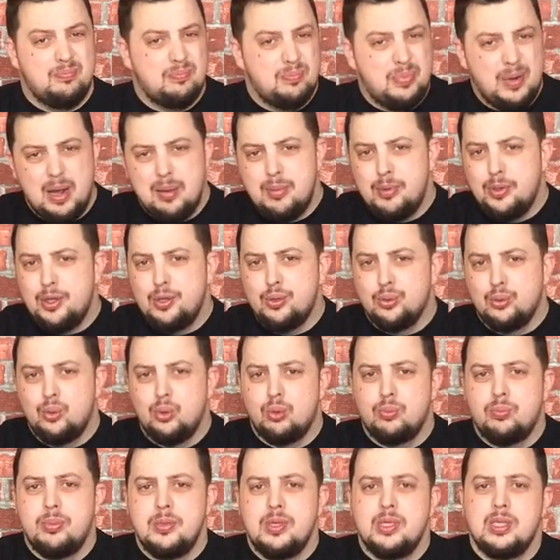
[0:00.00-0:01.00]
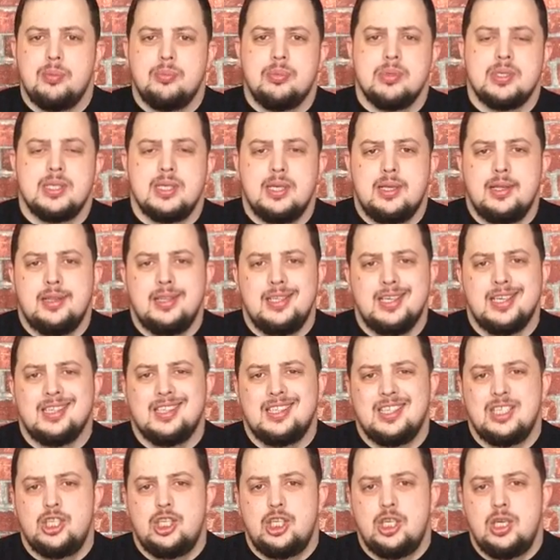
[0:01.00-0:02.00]
прямо на YouTube мне написал
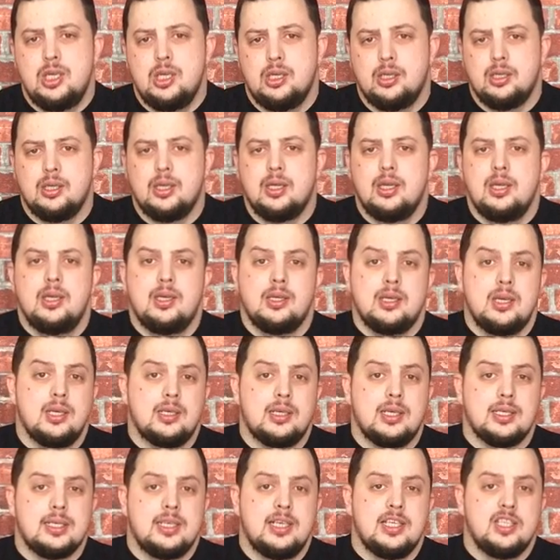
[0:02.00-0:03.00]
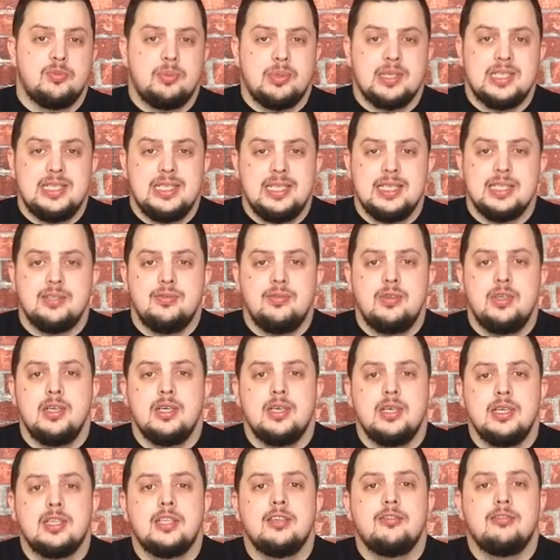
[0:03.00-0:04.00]
некто Чен. Как оказалось впоследствии,
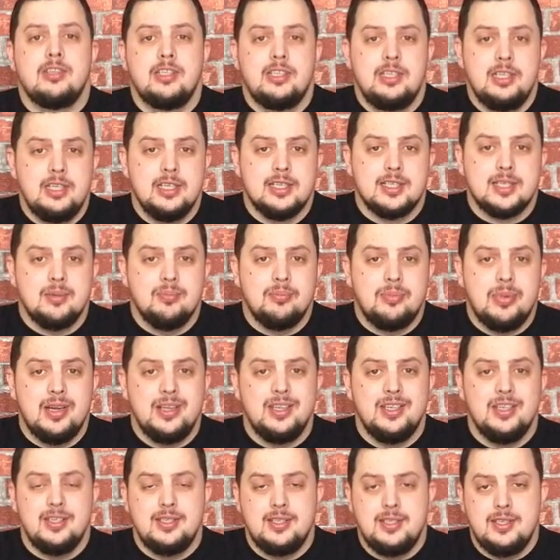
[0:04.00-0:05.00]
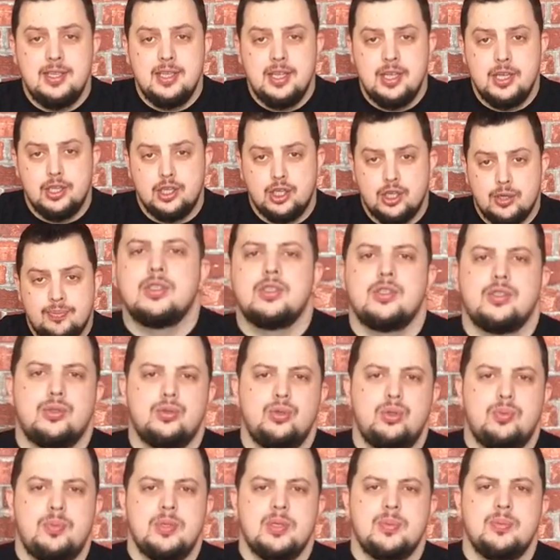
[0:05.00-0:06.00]
это владелец компании CH.
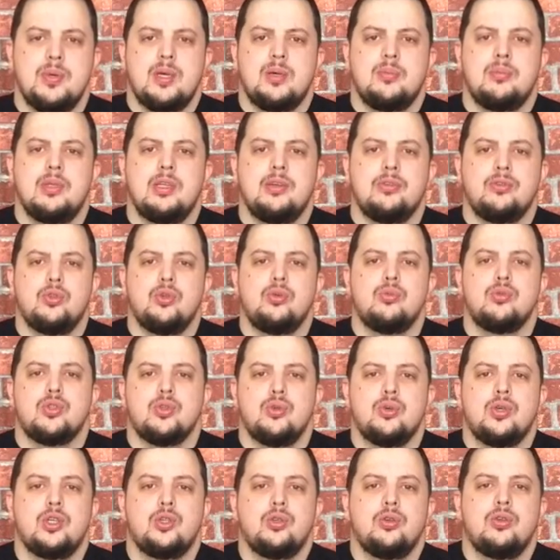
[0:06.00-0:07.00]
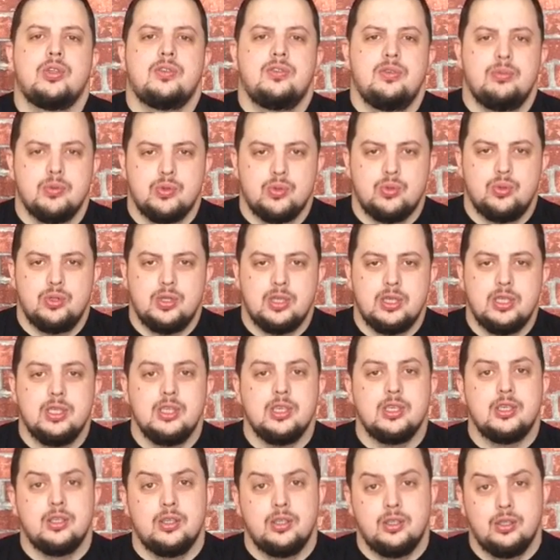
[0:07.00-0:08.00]
Суть письма была в том, что он готовит к выпуску на
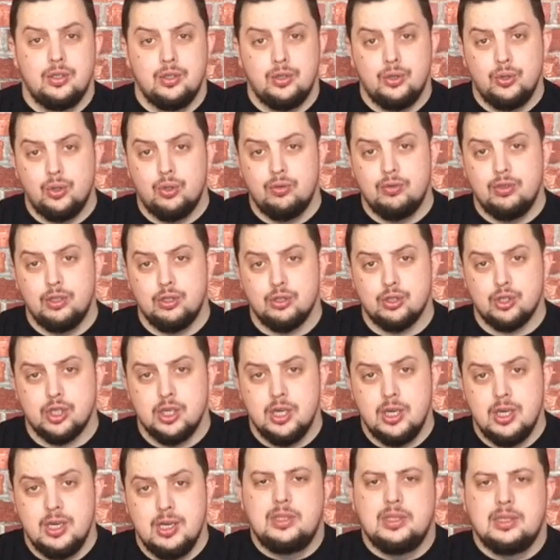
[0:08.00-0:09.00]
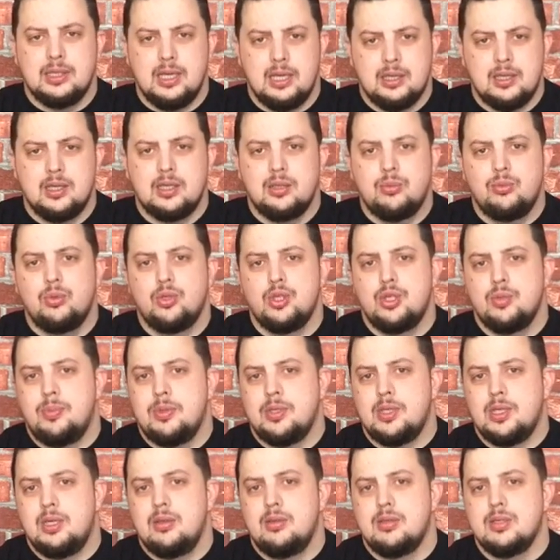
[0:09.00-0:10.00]
рынок новый нож. И так как ему очень
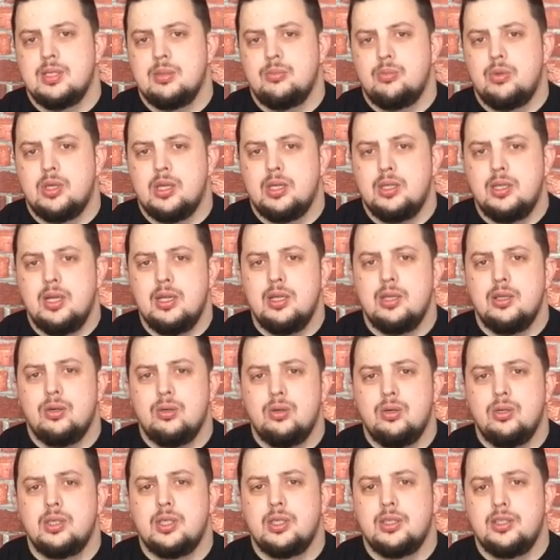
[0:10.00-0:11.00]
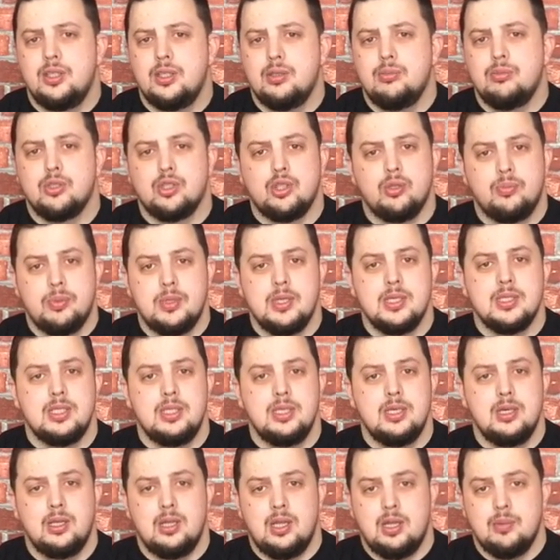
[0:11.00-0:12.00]
понравился мой канал, он хотел бы, чтобы я
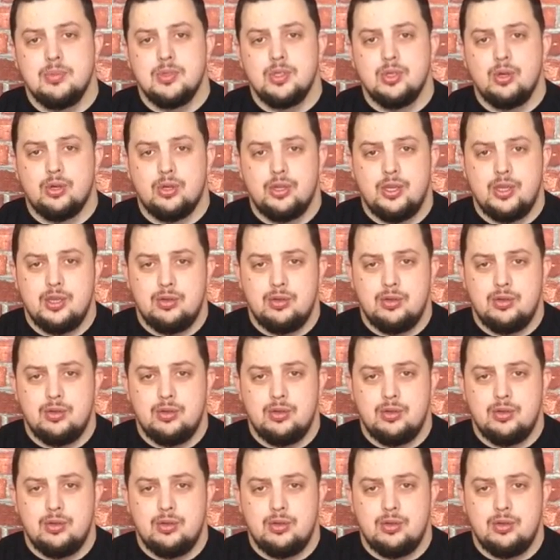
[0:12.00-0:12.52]
сделал обзор на